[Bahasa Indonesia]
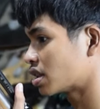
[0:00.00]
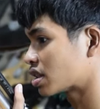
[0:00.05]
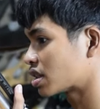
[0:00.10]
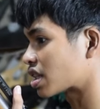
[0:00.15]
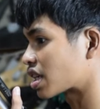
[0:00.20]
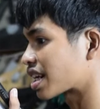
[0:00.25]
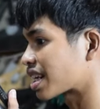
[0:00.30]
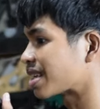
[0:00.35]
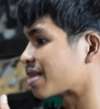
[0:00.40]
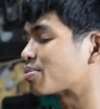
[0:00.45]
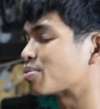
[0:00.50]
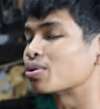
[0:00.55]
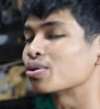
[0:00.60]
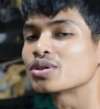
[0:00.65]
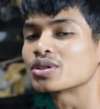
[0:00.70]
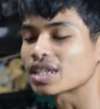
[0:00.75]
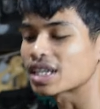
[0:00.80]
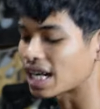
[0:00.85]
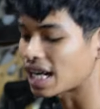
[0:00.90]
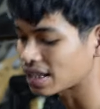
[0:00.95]

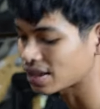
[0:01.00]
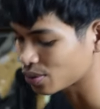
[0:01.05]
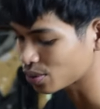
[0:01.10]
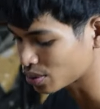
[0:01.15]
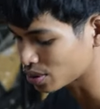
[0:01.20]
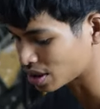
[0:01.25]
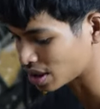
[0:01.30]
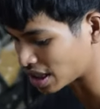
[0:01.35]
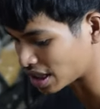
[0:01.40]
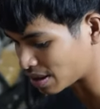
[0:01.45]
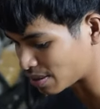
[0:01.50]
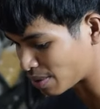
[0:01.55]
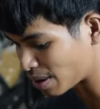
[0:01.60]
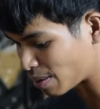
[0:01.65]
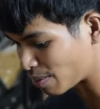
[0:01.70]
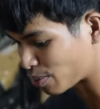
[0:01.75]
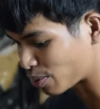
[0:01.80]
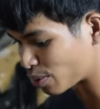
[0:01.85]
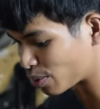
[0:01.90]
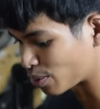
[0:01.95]
1154
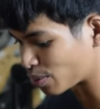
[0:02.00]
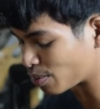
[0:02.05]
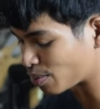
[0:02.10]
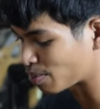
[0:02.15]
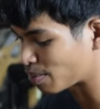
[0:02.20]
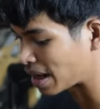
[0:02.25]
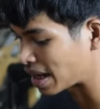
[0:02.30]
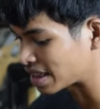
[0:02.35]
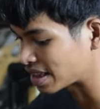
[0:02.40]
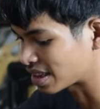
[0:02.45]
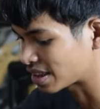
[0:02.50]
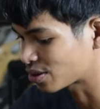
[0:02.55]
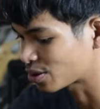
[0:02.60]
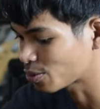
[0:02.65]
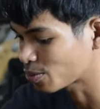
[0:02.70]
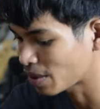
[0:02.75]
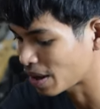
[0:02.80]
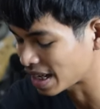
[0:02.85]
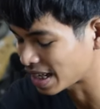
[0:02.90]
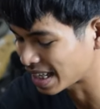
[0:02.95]

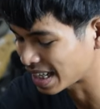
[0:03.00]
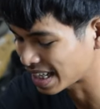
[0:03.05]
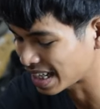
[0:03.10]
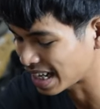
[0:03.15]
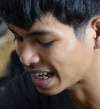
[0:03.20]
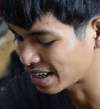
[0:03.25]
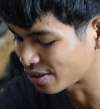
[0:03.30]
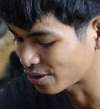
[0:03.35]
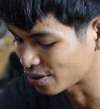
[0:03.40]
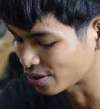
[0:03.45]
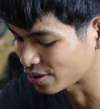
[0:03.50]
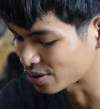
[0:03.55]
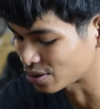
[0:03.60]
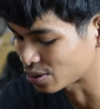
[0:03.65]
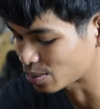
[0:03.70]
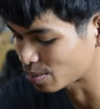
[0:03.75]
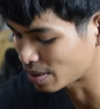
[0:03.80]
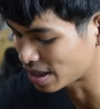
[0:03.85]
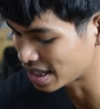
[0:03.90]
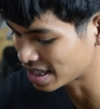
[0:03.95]
itu pakai Canon
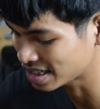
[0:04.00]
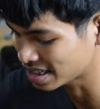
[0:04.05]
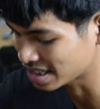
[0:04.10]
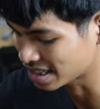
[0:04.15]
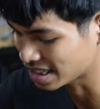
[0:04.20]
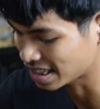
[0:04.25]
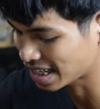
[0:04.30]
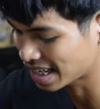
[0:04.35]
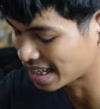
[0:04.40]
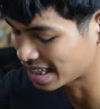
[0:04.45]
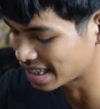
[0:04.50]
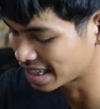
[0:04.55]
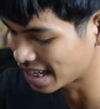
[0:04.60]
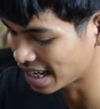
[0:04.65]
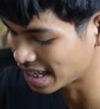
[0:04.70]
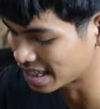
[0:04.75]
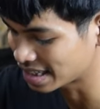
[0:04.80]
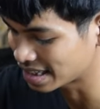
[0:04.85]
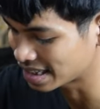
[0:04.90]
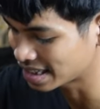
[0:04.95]
coba sekali
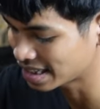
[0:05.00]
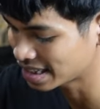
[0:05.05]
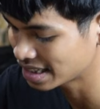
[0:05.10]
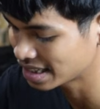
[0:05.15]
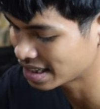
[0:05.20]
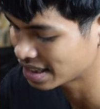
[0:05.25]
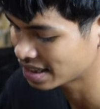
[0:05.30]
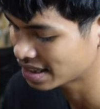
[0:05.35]
lagi